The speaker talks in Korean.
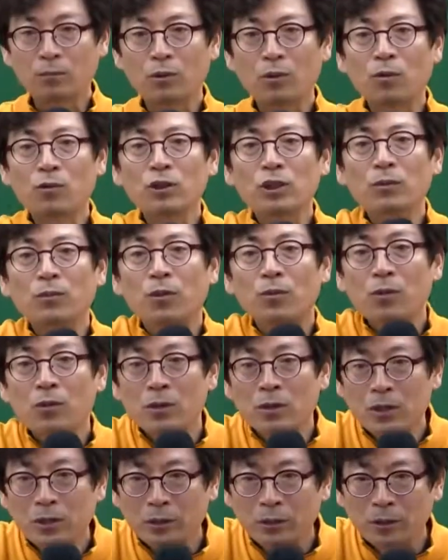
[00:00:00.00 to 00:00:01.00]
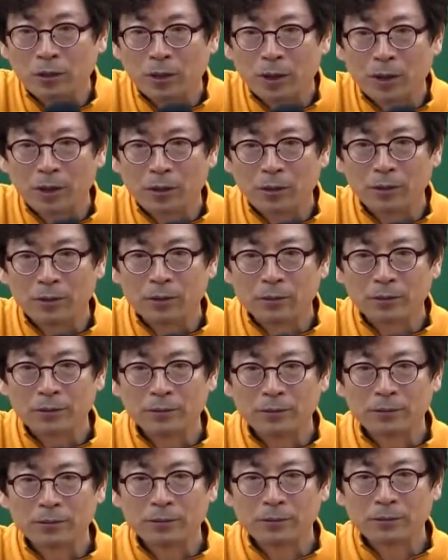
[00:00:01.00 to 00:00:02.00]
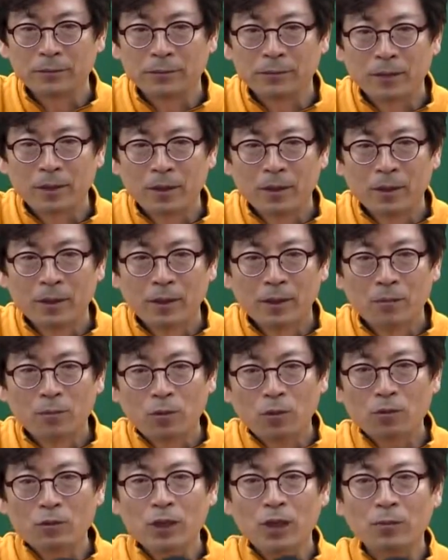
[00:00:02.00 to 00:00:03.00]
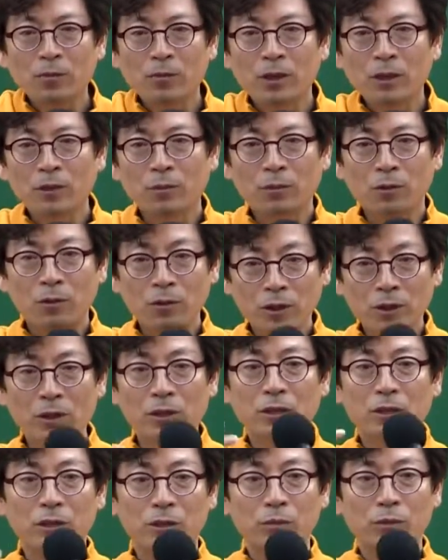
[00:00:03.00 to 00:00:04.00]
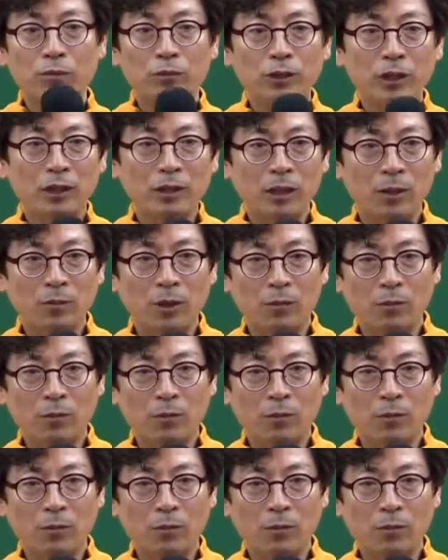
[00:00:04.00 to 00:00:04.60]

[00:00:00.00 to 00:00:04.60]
표시번호를 쓰는 거예요. 표제부에는 표시를 쓰는 부분이기 때문에